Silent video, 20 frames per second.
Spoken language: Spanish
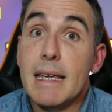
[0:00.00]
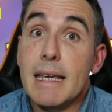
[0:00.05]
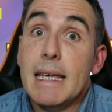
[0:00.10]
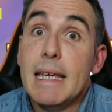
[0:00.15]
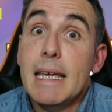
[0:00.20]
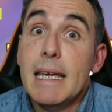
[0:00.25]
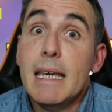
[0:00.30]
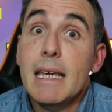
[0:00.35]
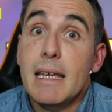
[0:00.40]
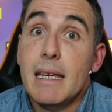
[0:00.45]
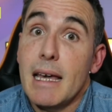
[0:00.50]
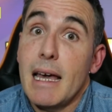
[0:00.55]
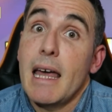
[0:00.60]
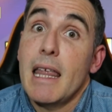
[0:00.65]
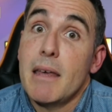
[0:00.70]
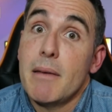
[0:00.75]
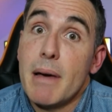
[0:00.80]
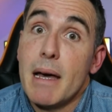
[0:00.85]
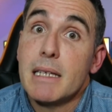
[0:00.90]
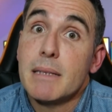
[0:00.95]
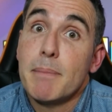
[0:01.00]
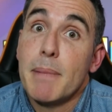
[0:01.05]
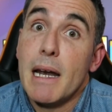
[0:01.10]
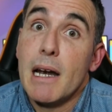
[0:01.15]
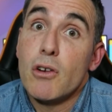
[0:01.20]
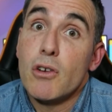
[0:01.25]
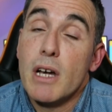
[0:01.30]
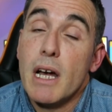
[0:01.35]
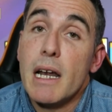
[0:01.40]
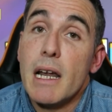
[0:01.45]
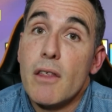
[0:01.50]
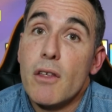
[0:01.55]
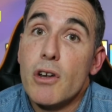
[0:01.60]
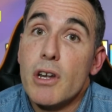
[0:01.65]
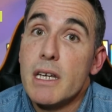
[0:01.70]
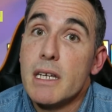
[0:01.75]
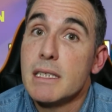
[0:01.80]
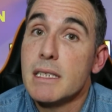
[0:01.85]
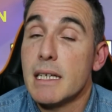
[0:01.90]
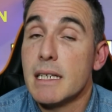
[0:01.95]
y además para los
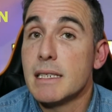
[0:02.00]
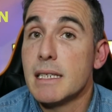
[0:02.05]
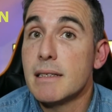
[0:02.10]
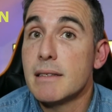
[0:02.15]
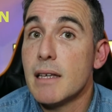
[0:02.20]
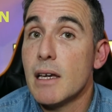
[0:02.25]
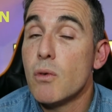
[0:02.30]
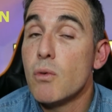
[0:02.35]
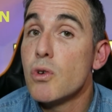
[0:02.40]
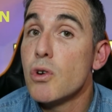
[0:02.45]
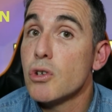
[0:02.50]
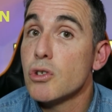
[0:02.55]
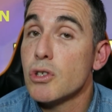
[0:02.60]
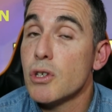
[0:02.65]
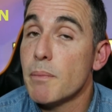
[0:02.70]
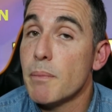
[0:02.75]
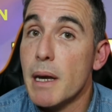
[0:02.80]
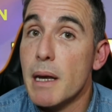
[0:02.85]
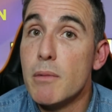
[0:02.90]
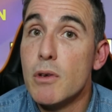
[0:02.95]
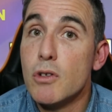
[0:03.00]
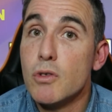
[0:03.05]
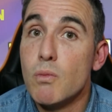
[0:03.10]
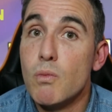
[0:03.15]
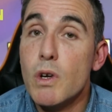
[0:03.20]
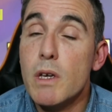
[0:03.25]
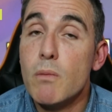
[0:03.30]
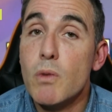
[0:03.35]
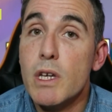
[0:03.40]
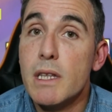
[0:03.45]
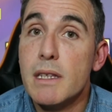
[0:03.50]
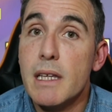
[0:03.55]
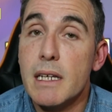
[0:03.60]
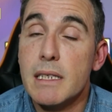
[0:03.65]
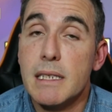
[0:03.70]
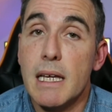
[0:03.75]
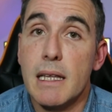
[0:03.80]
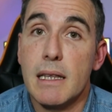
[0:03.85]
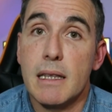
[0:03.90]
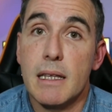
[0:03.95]
ganadores existen unos premios muy muy
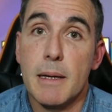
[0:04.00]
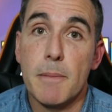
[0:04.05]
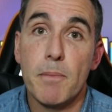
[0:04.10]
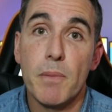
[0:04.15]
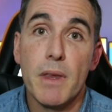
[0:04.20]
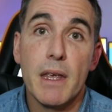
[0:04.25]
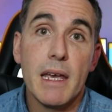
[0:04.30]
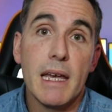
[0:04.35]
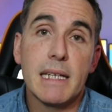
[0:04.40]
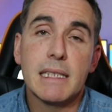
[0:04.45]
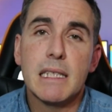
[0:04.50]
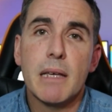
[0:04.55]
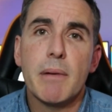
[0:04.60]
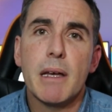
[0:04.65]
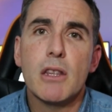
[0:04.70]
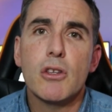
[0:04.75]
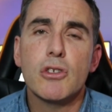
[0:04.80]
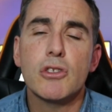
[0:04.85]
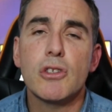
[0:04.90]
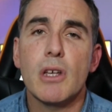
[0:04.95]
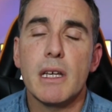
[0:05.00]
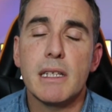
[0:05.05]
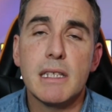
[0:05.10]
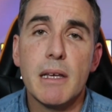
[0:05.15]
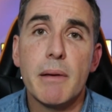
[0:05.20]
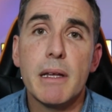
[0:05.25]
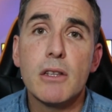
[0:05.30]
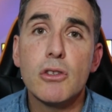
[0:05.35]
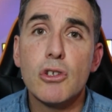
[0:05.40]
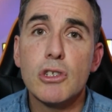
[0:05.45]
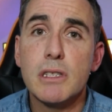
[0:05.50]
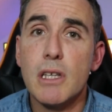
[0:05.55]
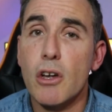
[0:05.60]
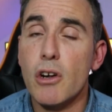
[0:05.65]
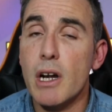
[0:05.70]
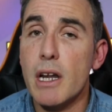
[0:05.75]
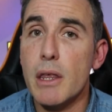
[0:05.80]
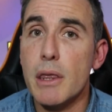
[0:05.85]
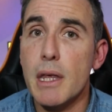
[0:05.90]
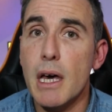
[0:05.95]
interesantes. Este evento, este evento, está
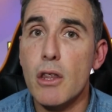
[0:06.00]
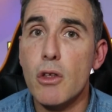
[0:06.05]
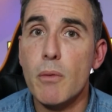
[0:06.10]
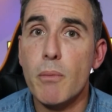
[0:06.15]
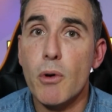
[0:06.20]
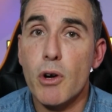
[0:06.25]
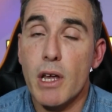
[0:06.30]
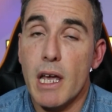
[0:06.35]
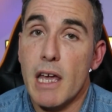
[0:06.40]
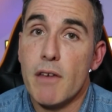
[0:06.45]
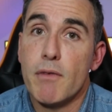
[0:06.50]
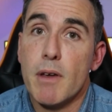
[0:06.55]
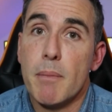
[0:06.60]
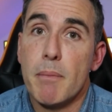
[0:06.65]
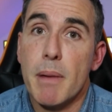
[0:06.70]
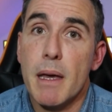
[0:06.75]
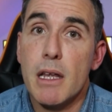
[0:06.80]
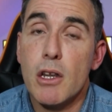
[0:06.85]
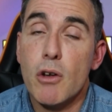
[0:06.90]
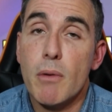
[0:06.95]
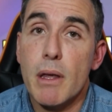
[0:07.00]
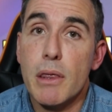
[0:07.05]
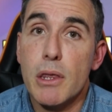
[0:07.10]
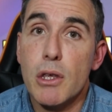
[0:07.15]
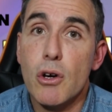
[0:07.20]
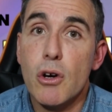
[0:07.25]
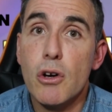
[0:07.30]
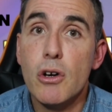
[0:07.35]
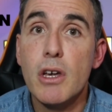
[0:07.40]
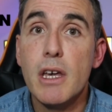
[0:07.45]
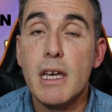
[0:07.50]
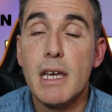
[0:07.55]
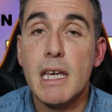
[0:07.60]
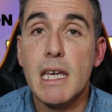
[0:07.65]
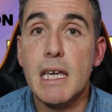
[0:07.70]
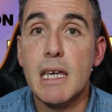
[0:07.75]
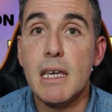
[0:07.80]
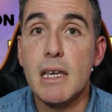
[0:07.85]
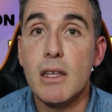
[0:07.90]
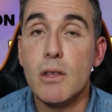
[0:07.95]
organizado por FP Innovación
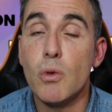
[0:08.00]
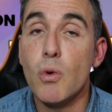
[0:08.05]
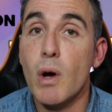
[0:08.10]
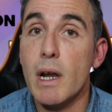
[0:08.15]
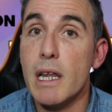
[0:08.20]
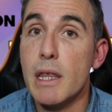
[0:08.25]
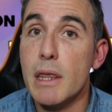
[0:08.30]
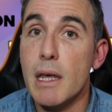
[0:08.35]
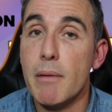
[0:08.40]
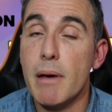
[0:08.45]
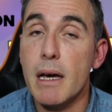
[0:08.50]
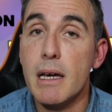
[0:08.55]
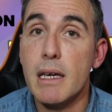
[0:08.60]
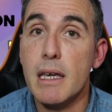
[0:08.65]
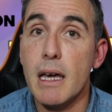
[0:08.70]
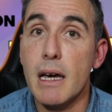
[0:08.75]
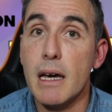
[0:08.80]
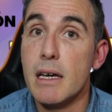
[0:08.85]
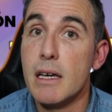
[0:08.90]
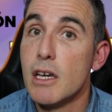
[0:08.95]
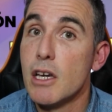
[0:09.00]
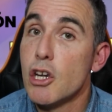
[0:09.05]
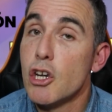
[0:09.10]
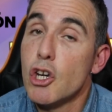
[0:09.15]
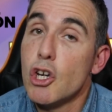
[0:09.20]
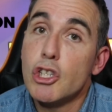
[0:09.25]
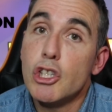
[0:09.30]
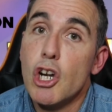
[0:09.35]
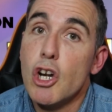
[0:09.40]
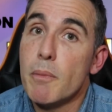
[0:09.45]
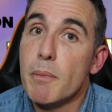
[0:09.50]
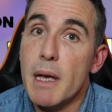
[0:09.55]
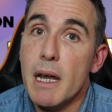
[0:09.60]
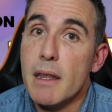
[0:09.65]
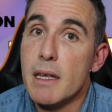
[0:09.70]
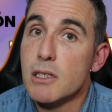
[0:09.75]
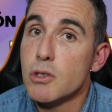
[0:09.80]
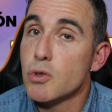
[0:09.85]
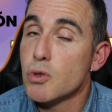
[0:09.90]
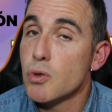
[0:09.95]
y Dualiza Bankia. No te lo
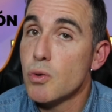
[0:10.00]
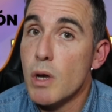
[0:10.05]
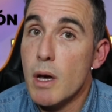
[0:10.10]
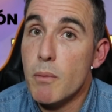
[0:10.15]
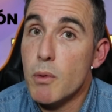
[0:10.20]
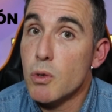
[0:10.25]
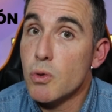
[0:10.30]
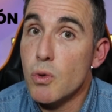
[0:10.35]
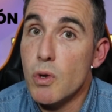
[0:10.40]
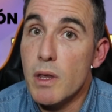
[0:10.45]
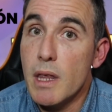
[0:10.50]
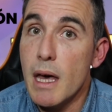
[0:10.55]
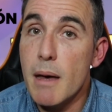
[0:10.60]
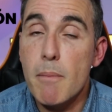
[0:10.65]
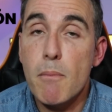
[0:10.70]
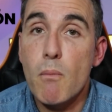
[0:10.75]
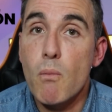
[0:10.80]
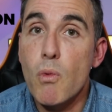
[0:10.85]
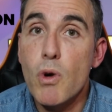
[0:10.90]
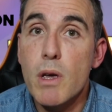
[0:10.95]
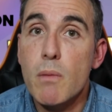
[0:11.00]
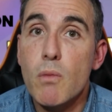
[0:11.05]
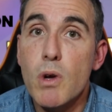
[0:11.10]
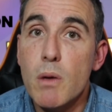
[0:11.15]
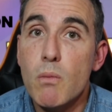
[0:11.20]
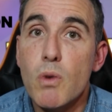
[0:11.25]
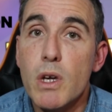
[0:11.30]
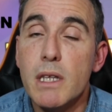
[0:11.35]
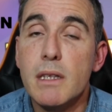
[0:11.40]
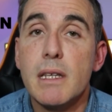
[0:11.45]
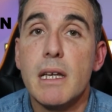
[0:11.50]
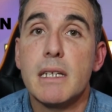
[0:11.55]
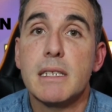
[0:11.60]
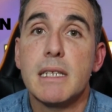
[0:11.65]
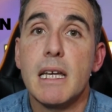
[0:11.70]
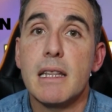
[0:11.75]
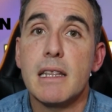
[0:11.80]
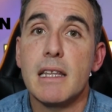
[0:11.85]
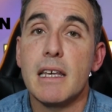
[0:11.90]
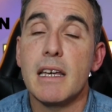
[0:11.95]
pierdas, es una oportunidad muy muy muy
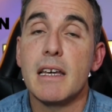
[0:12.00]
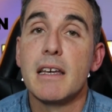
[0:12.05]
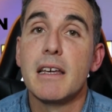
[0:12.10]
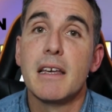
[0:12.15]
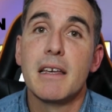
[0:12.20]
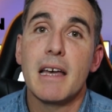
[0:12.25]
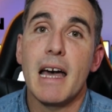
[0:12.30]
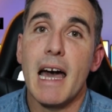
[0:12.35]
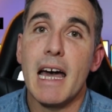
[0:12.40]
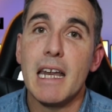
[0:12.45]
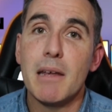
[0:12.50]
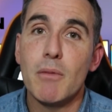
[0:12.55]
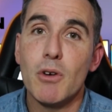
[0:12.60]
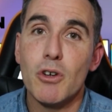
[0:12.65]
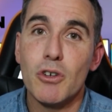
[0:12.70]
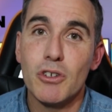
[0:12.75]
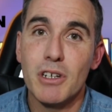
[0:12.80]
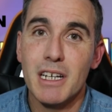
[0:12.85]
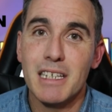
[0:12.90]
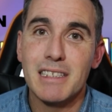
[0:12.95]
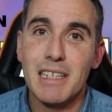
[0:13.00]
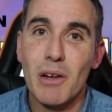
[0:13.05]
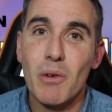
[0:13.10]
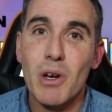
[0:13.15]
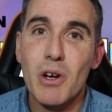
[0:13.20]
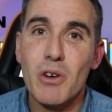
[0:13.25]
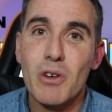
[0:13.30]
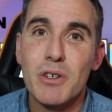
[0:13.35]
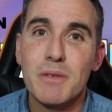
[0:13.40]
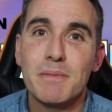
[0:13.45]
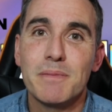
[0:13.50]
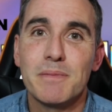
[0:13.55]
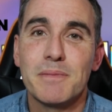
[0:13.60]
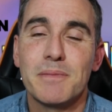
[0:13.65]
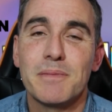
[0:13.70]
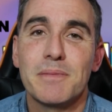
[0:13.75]
interesante. ¡Ánimo! ¡Hasta luego!